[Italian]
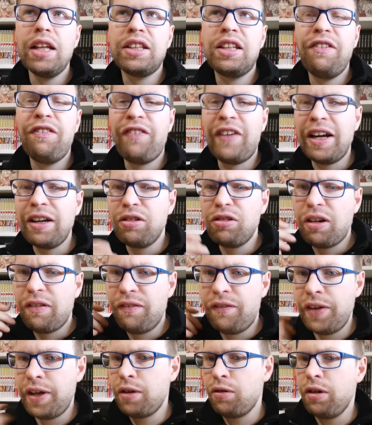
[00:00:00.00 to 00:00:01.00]
eh, ti fanno
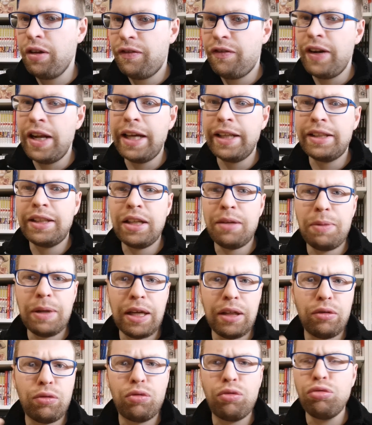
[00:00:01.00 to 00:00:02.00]
davvero riflettere
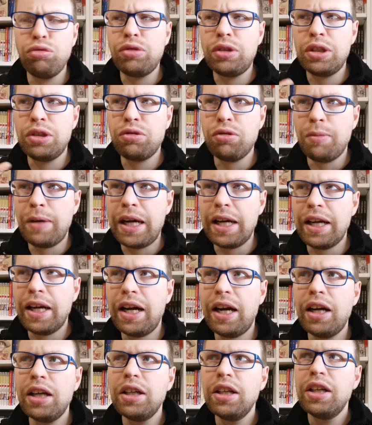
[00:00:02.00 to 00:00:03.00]
perché tutti i suoi
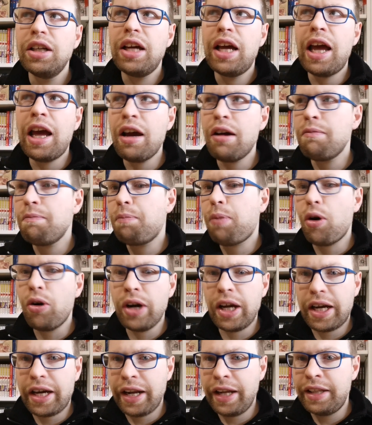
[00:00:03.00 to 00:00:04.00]
manga è un po'
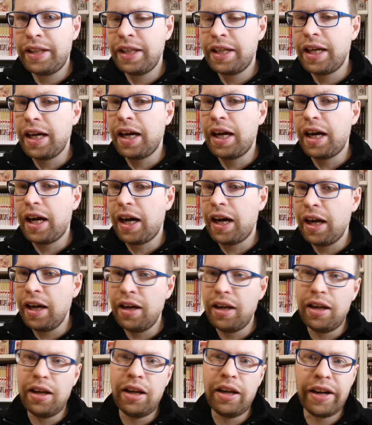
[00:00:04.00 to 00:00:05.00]
una critica
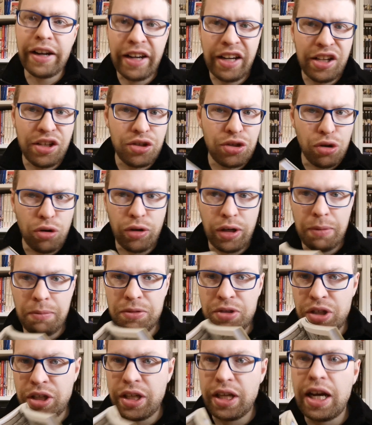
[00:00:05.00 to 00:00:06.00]
alla eh, religione
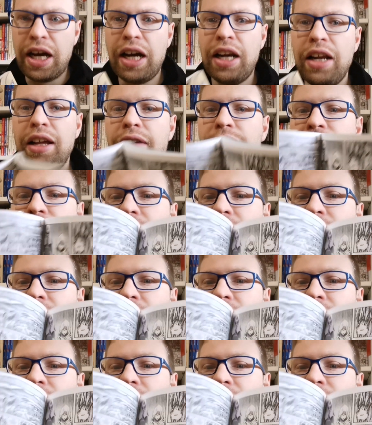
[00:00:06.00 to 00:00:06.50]
in generale, al